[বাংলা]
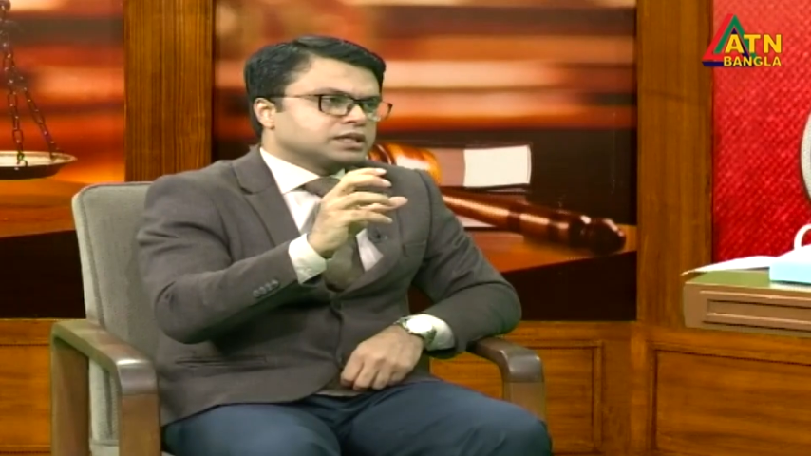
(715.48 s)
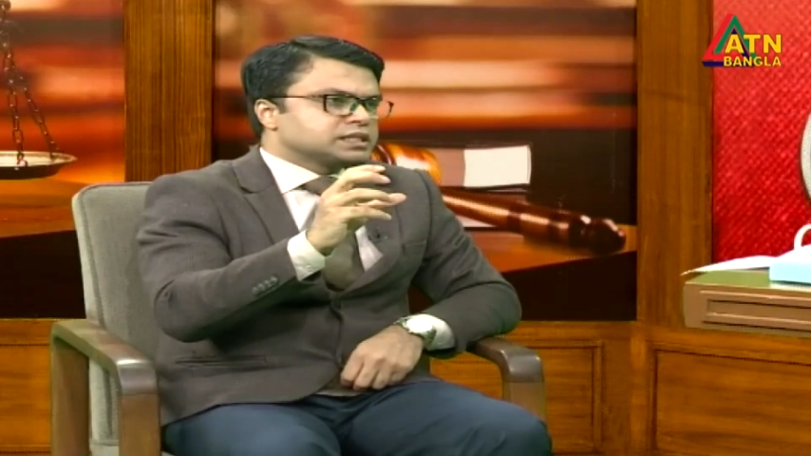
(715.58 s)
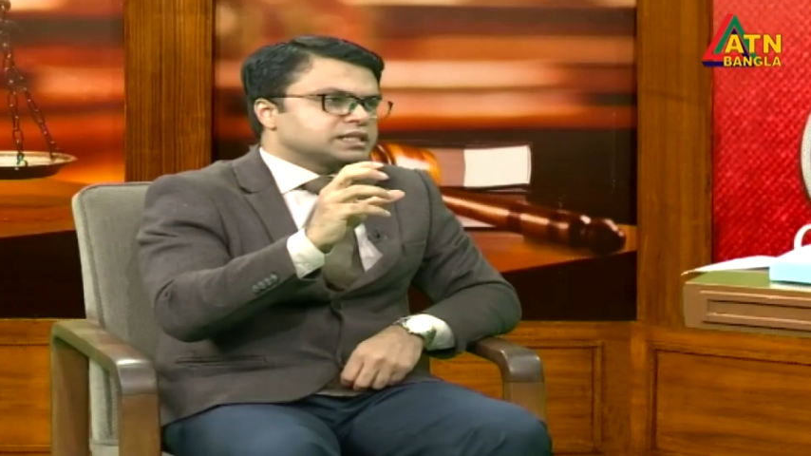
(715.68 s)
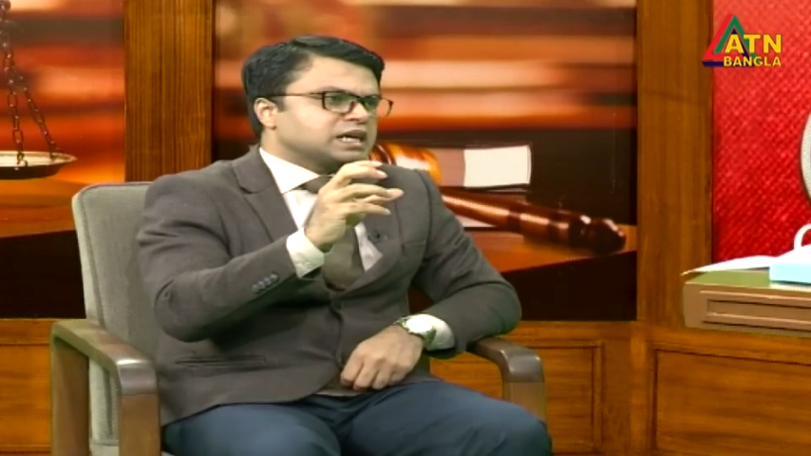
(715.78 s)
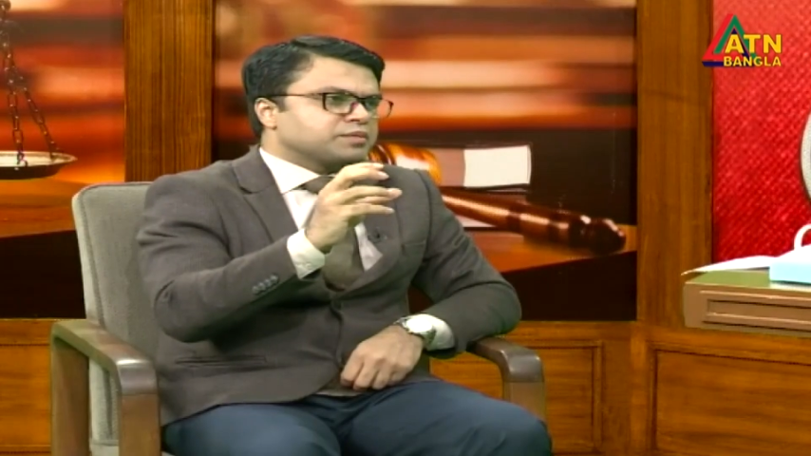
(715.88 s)

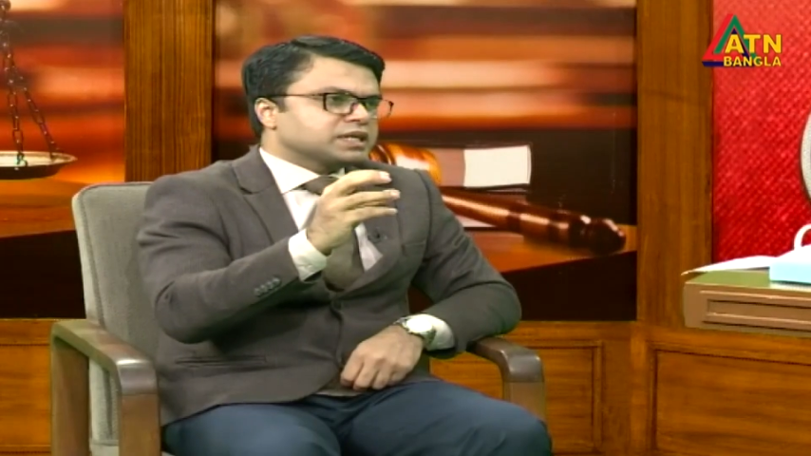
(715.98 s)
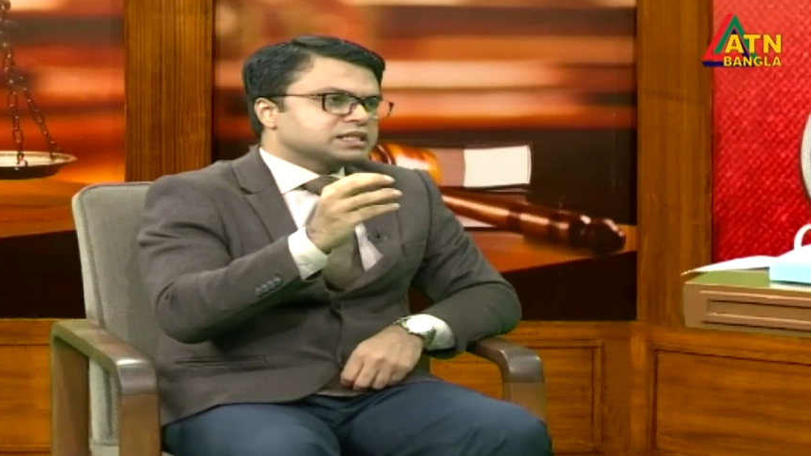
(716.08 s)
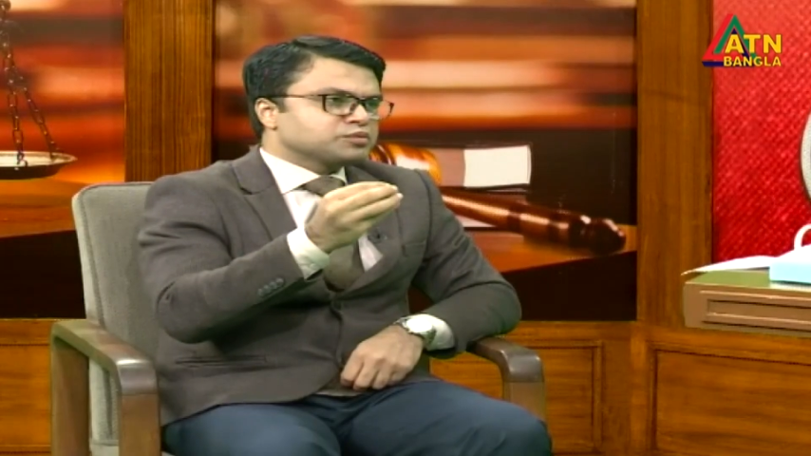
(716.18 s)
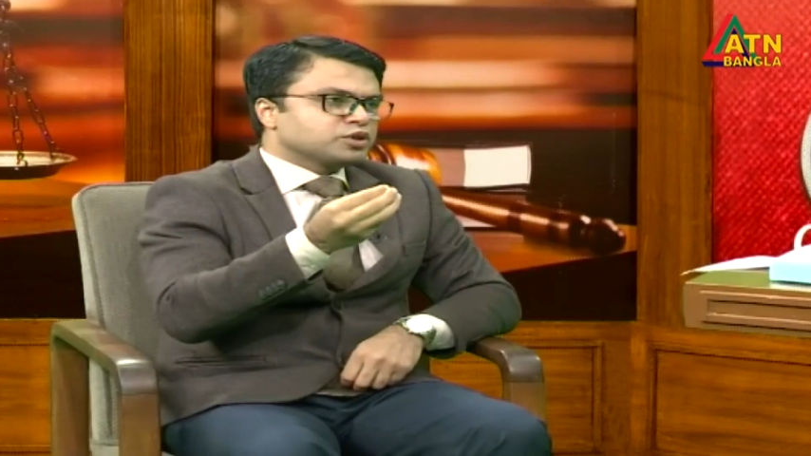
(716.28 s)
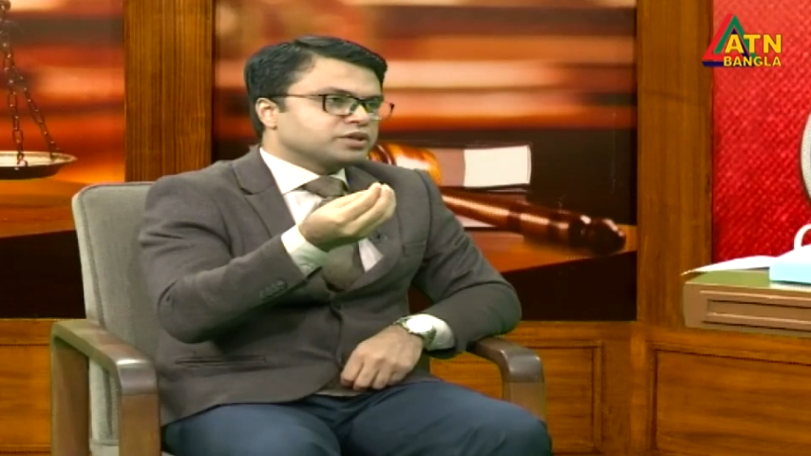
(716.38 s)
সেটা আমার
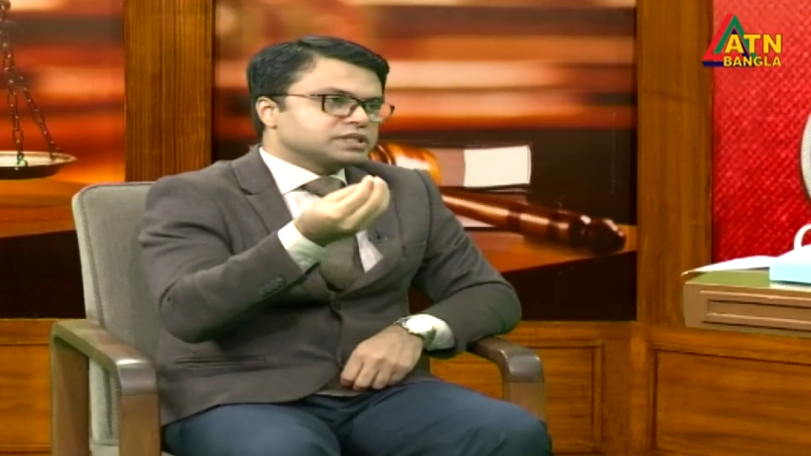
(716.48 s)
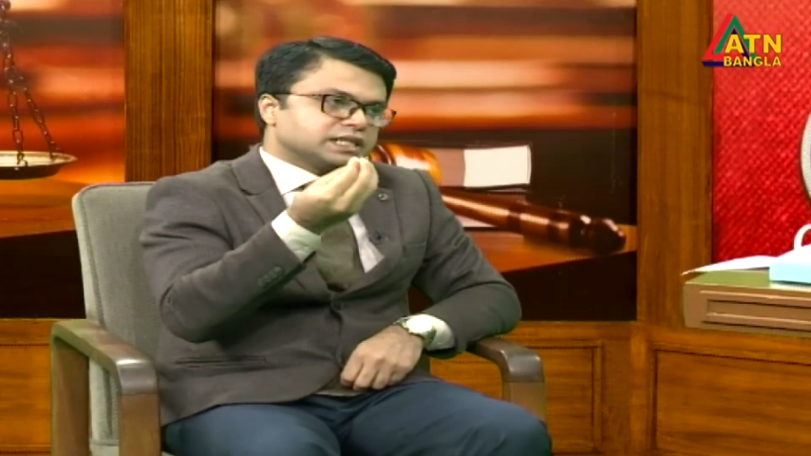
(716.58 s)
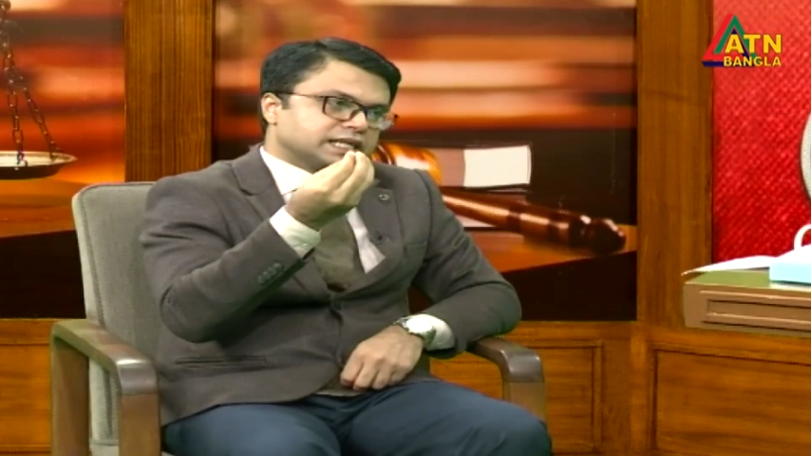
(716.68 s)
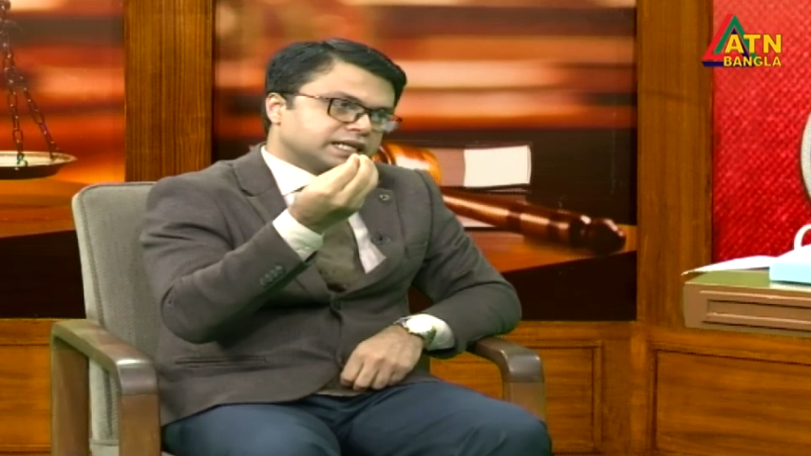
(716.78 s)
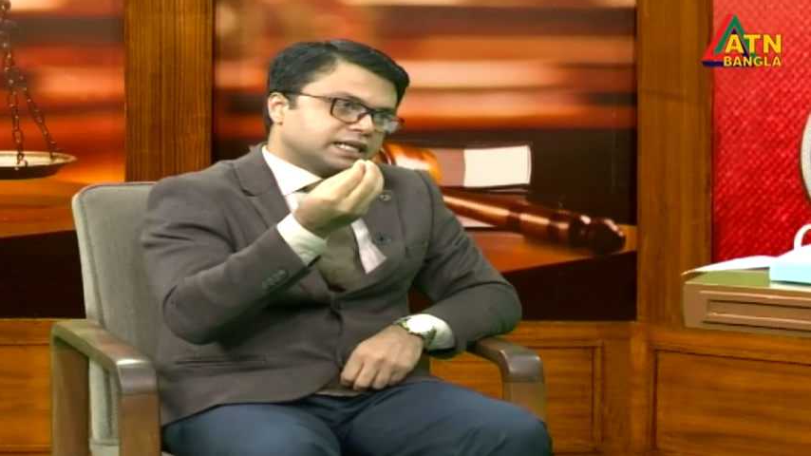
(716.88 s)
কাছে মনে হয়েছে